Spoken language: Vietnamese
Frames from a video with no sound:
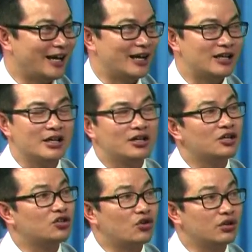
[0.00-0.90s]
à,
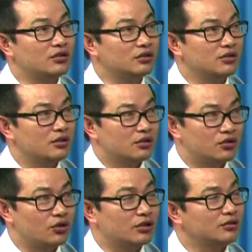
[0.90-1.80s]
nó chuyển
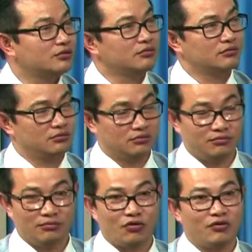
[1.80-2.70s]
chuyển
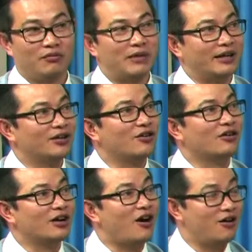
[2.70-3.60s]
một phòng mạch nó
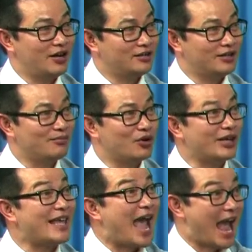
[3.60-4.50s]
còn khó hơn chỉ một
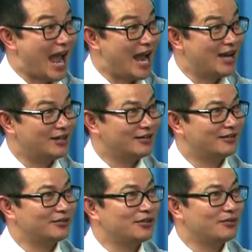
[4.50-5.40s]
cái nhà
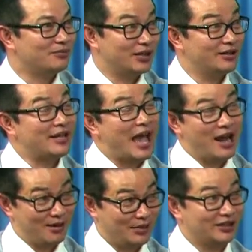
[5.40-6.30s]
ừ. thì dung miễn nhà
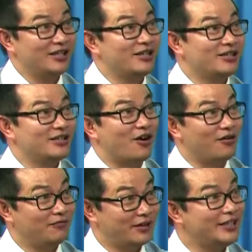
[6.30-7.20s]
là mình chỉ
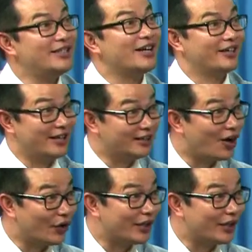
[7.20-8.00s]
dọn furniture đi thôi